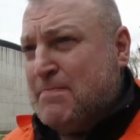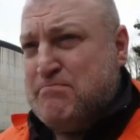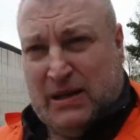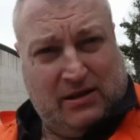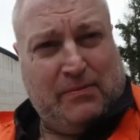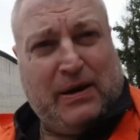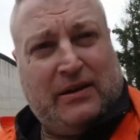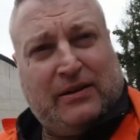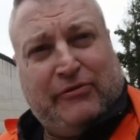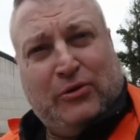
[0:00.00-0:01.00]

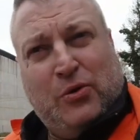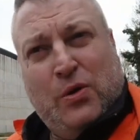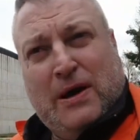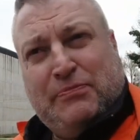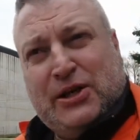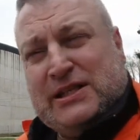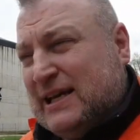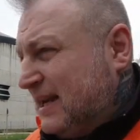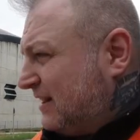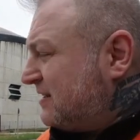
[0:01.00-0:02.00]
Mitarbeiter von
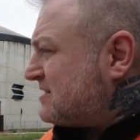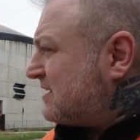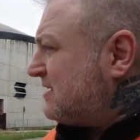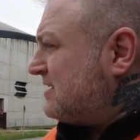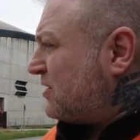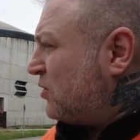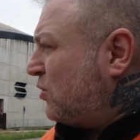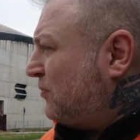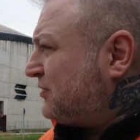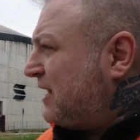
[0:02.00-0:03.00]
ÖMTC, Landesregierung
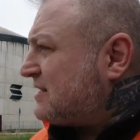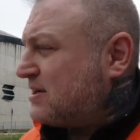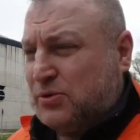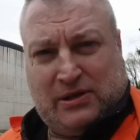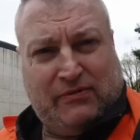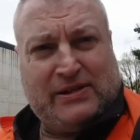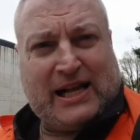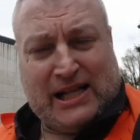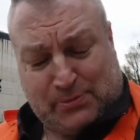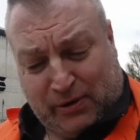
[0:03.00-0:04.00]
und der Exekutive
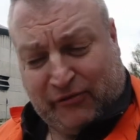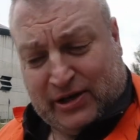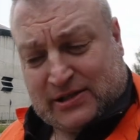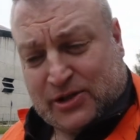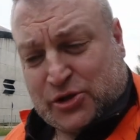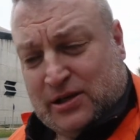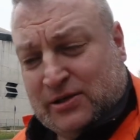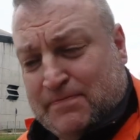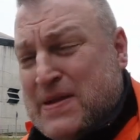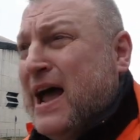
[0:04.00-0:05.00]
Salzburg festgestellt
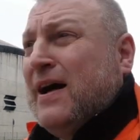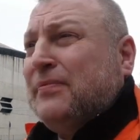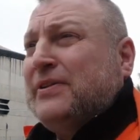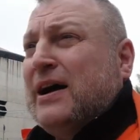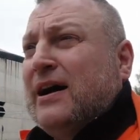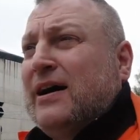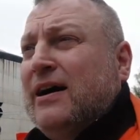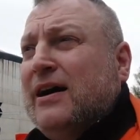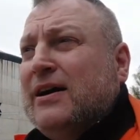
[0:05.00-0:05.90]
haben, der